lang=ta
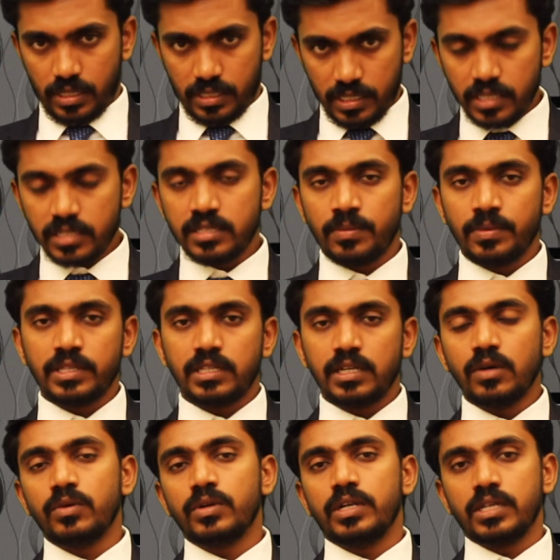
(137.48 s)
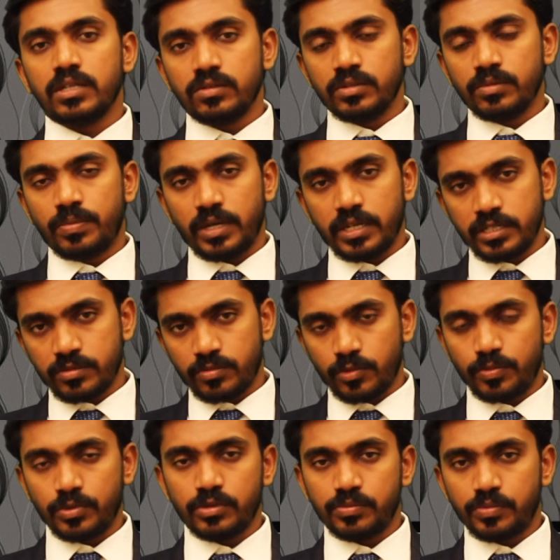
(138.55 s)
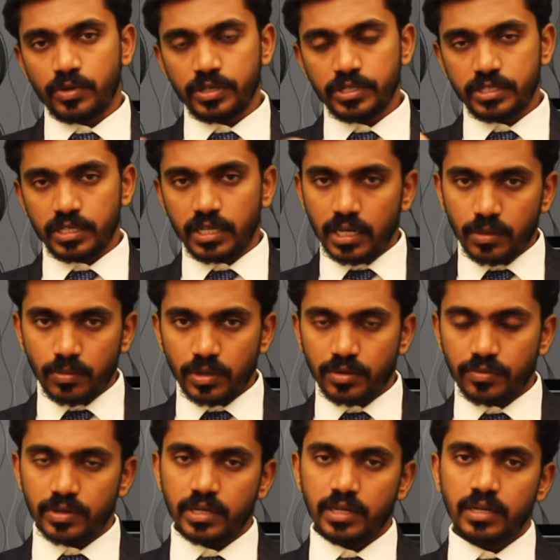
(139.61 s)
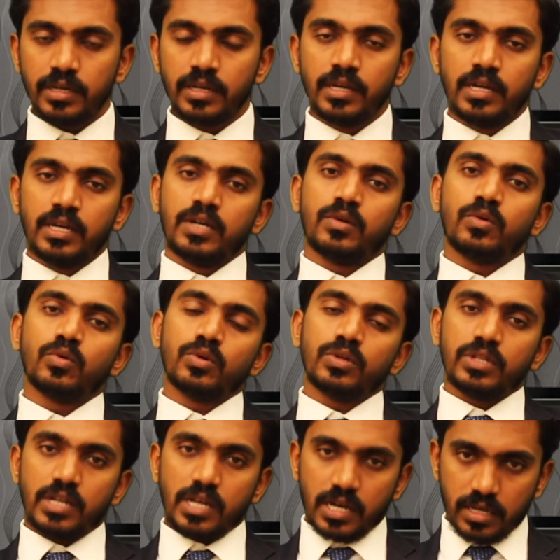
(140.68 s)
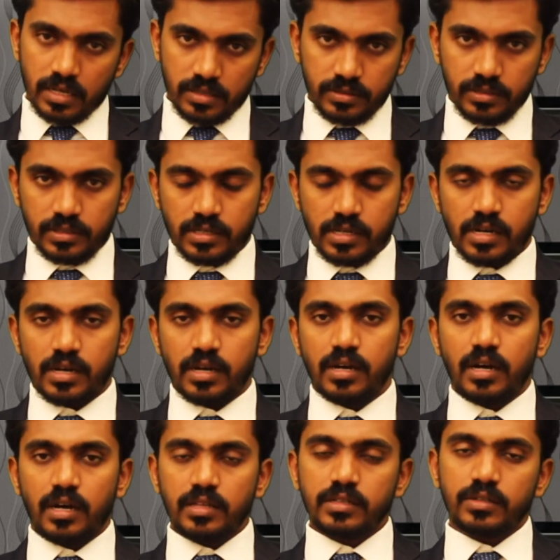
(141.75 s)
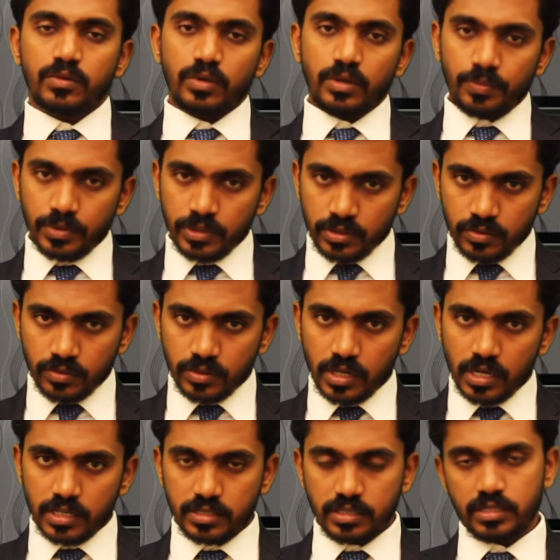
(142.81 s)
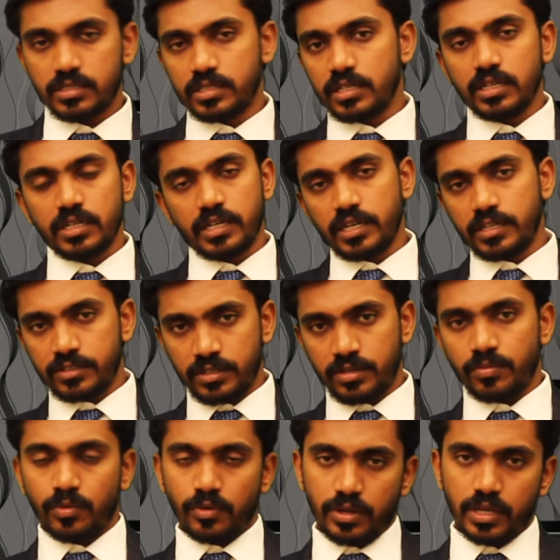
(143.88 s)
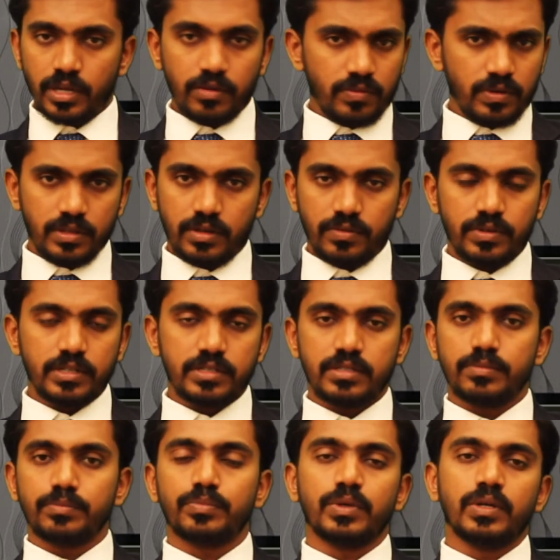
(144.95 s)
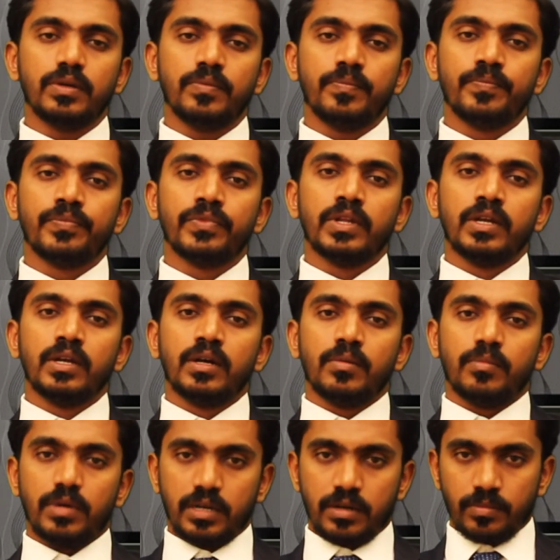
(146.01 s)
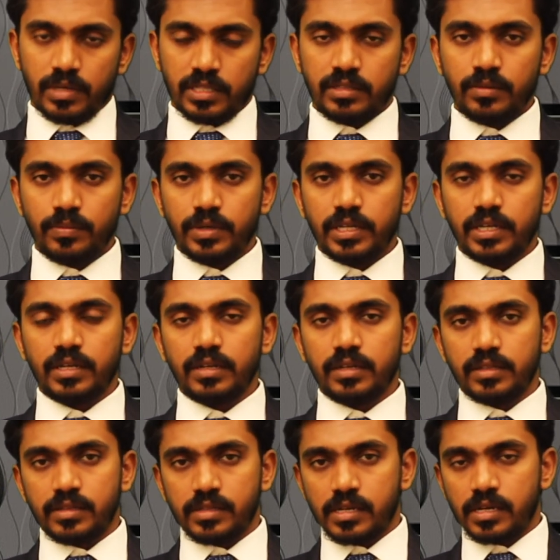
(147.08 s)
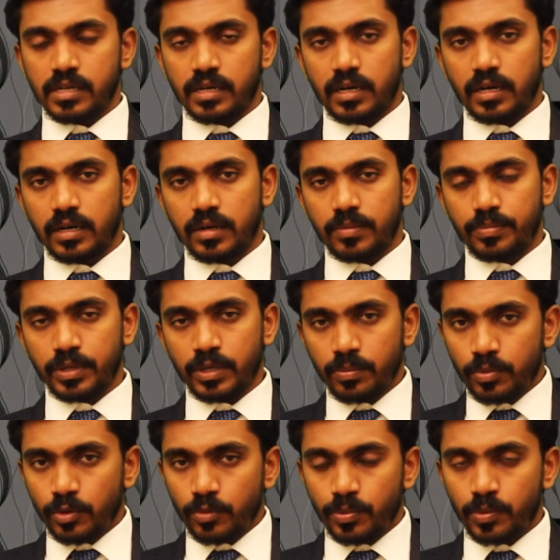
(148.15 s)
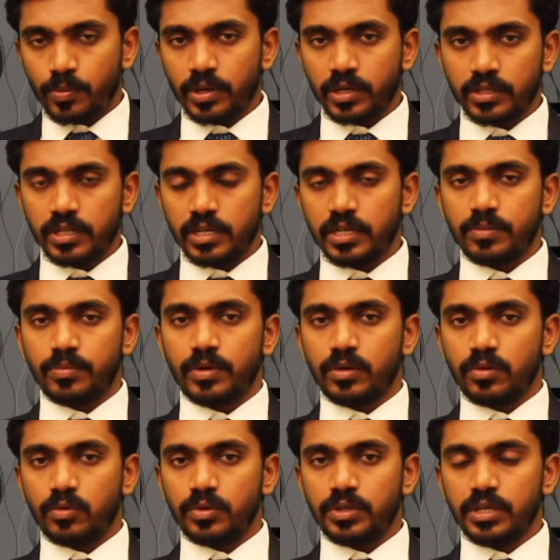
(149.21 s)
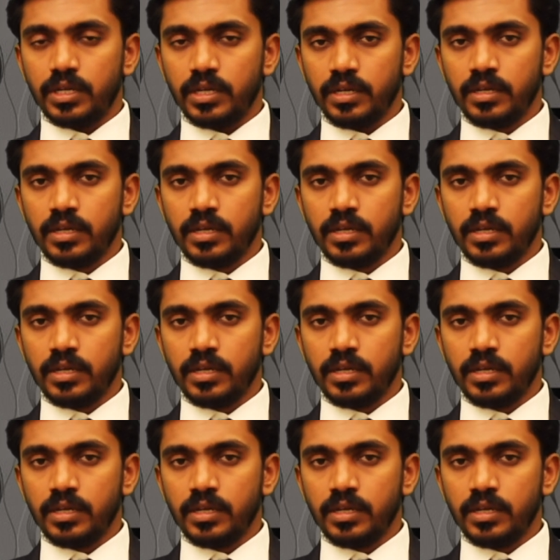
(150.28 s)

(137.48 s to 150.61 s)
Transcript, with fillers: அதே சமயத்தில் ஒரு இருபது பாயிண்ட் முப்பது பாயிண்ட் இயல்பை விட கூடுதலாக இருந்ததுன்னா அதை குறைப்பதற்குண்டான சிகிச்சைகள் நீங்கள் எடுத்துக்க போகிறீங்க அவ்வளோதான் வெரி சிம்பிள் பட் மற்றபடி இந்த பிறப்பொறுப்பு பகுதியில் ஏற்படக்கூடிய